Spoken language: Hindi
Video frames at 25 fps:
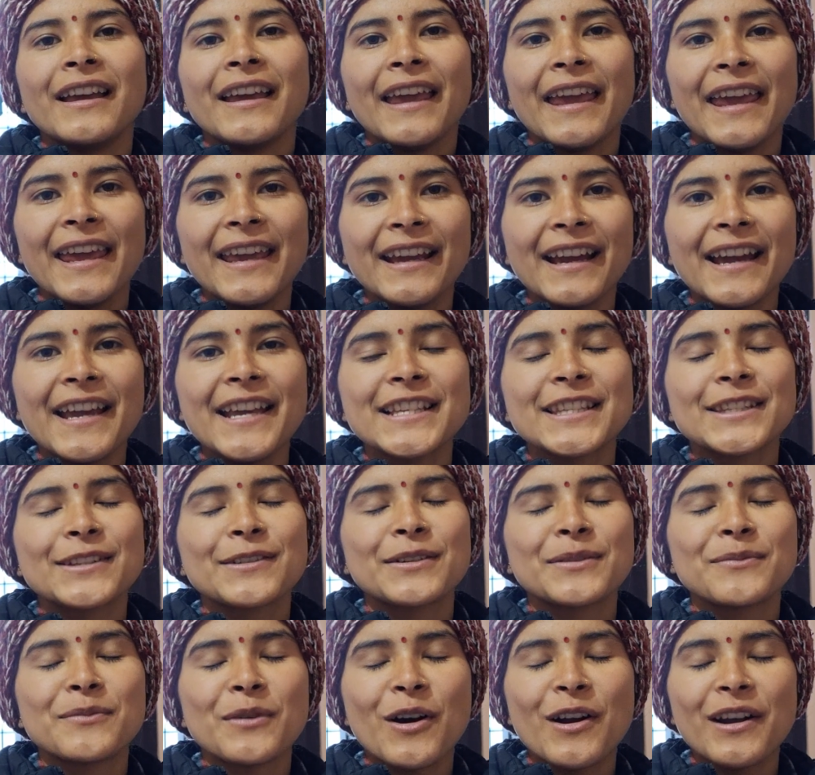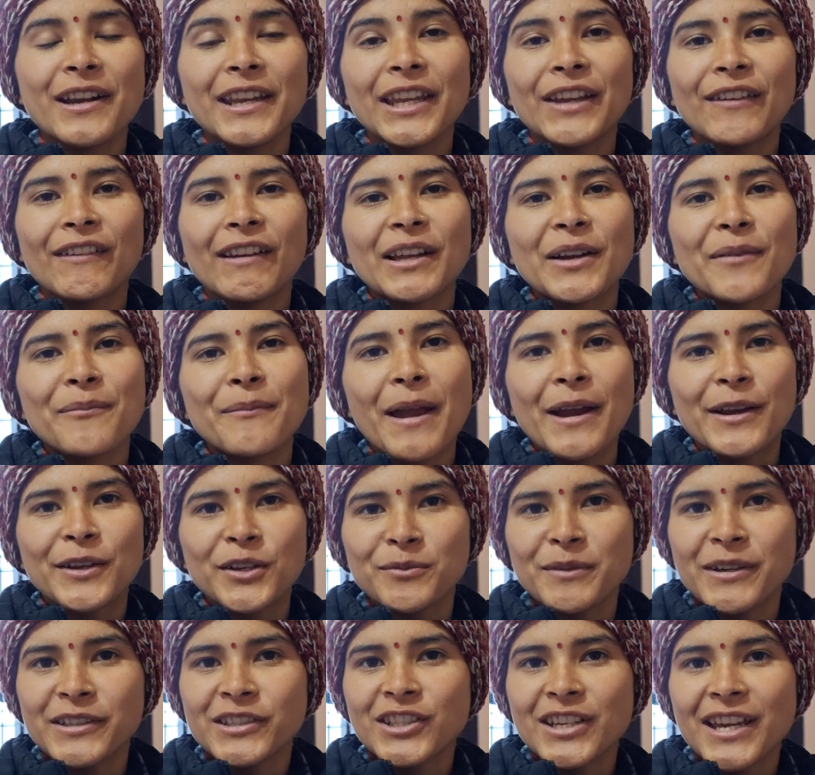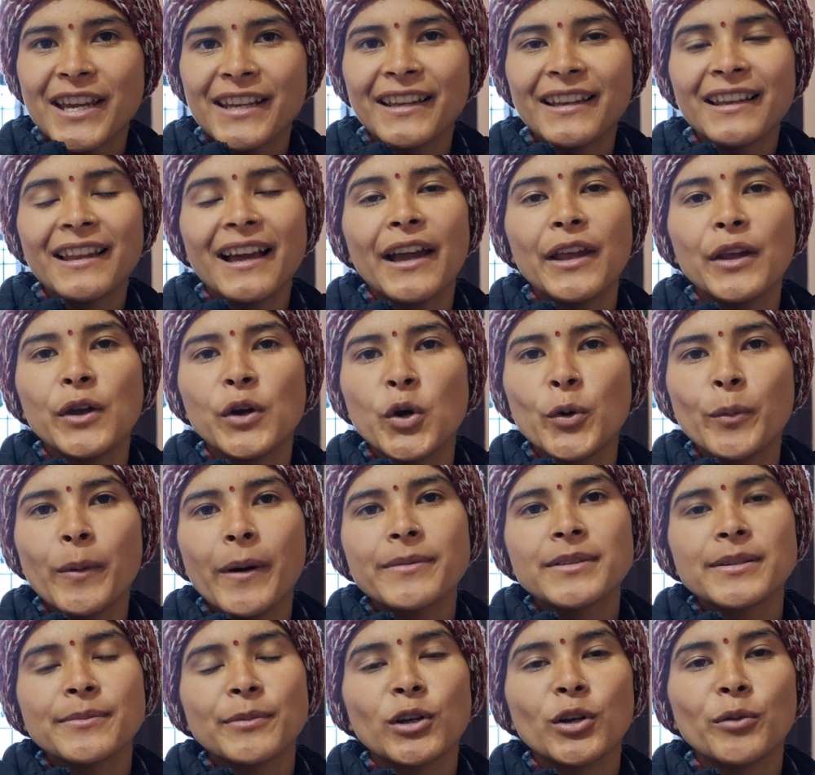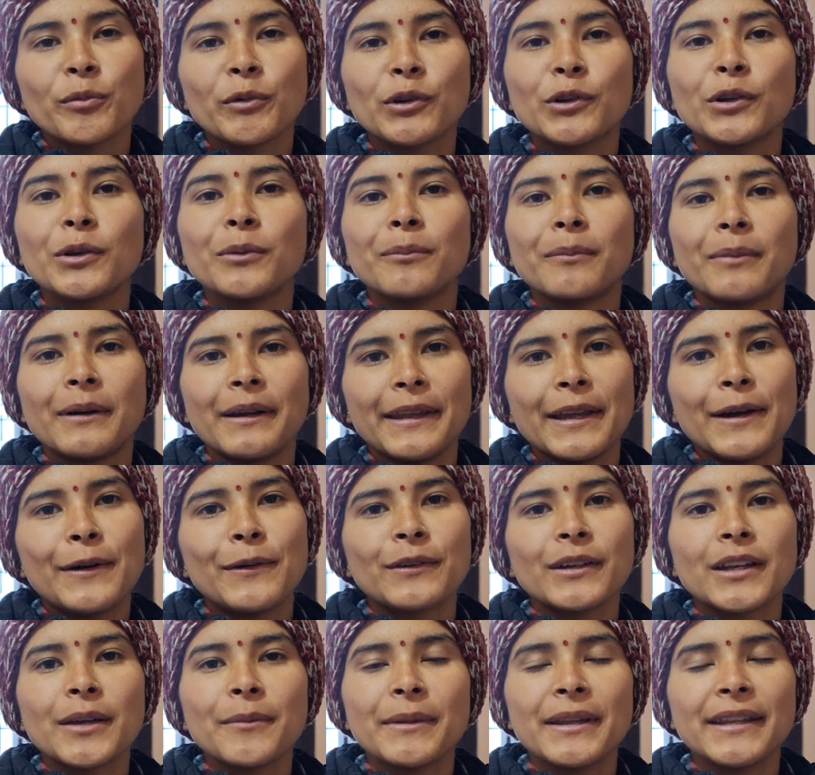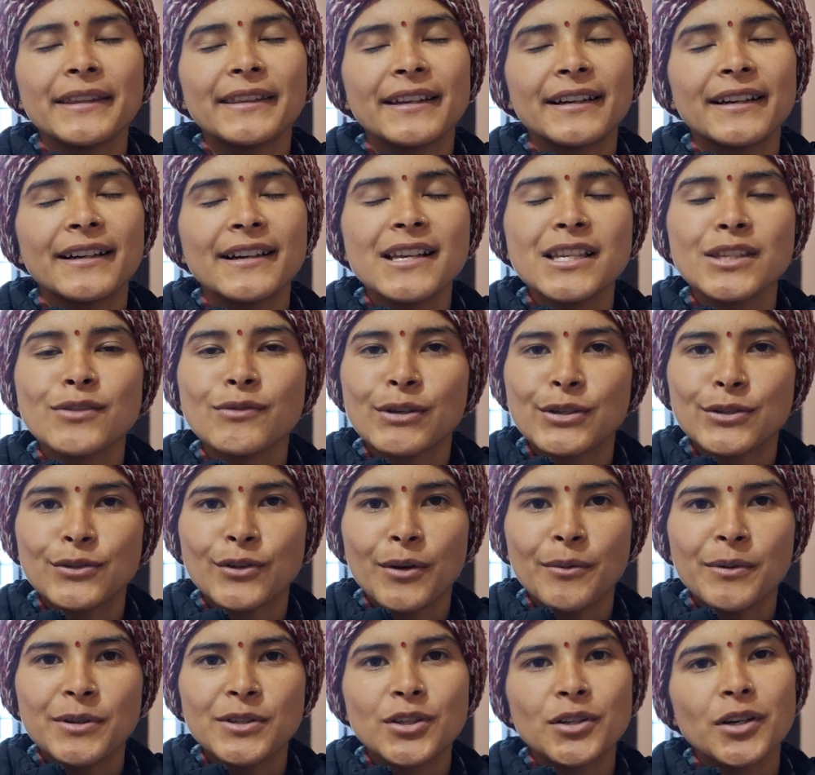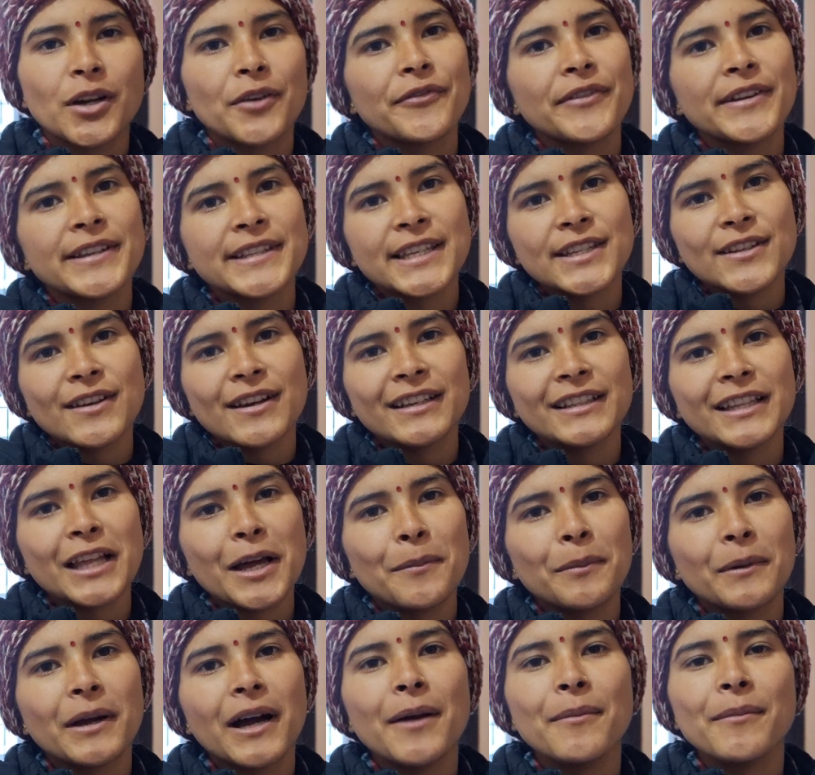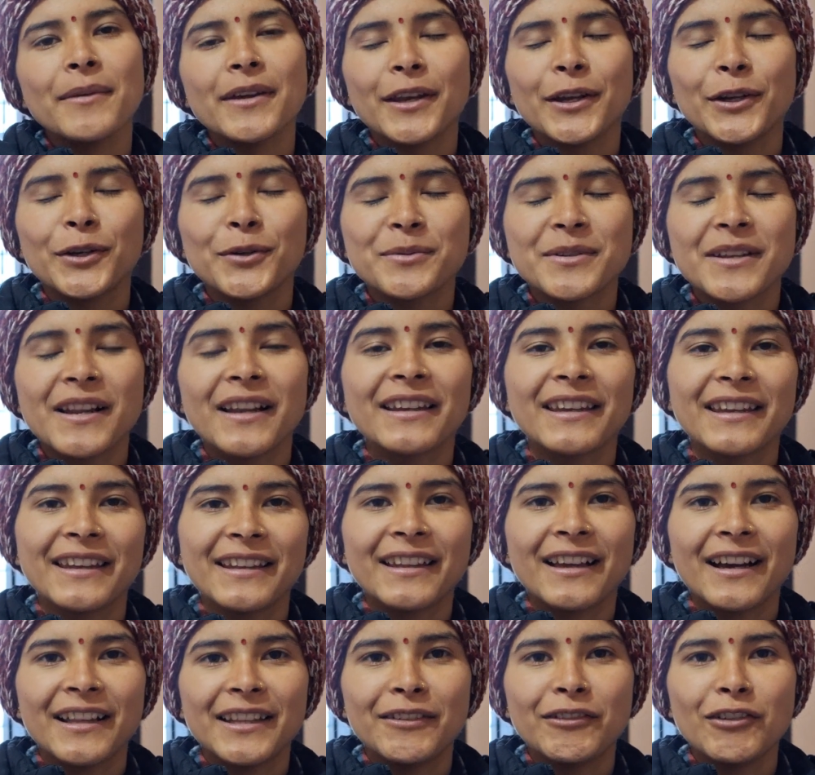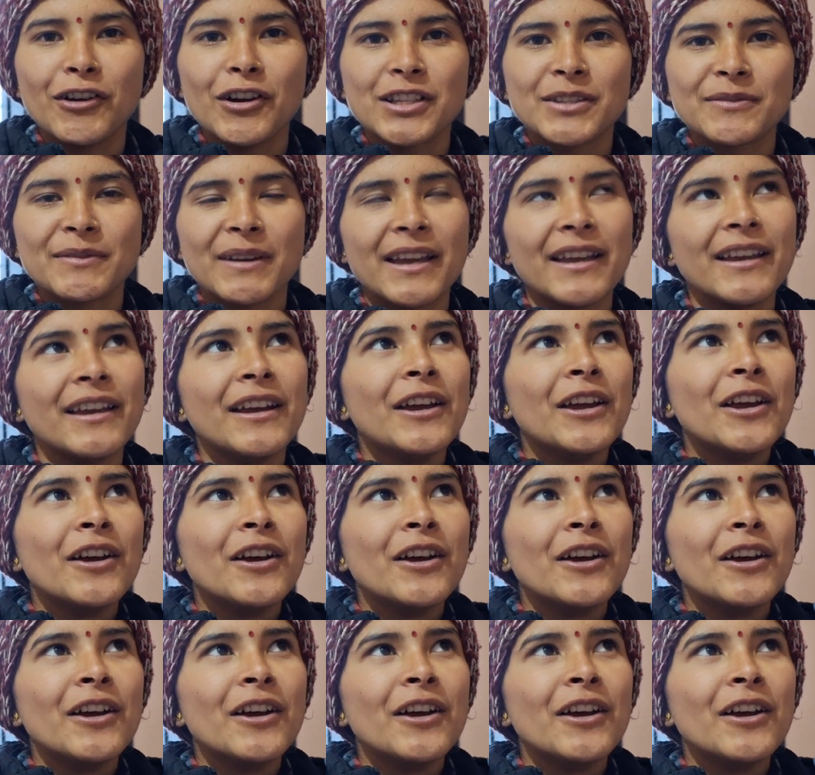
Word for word: हे गाइज गुड मॉर्निंग वेलकम बैक टू माय चैनल आई होप आप सभी लोग बिल्कुल बढ़िया होंगे मेरी तरह स्वस्थ और मस्त का फिर से स्वागत है आपका मेरे यूट्यूब चैनल गीत खाती ब्लॉग्स में